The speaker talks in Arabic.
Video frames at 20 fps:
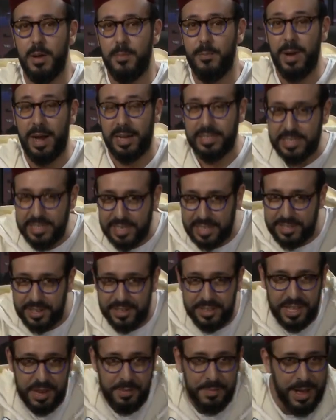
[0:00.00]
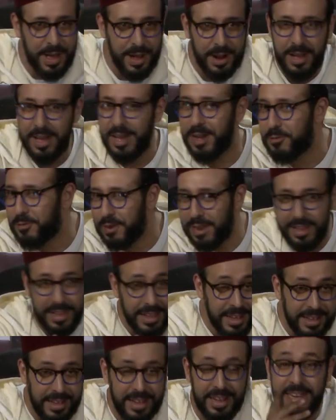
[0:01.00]
ما غاديش نقدر ندير معاه ها ولا
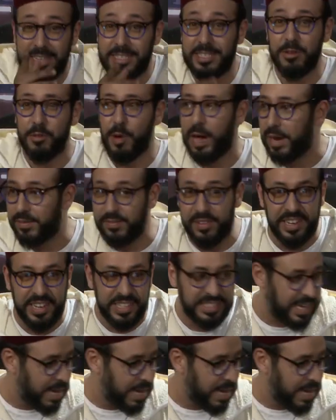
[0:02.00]
ها علاش لانه عارف قناه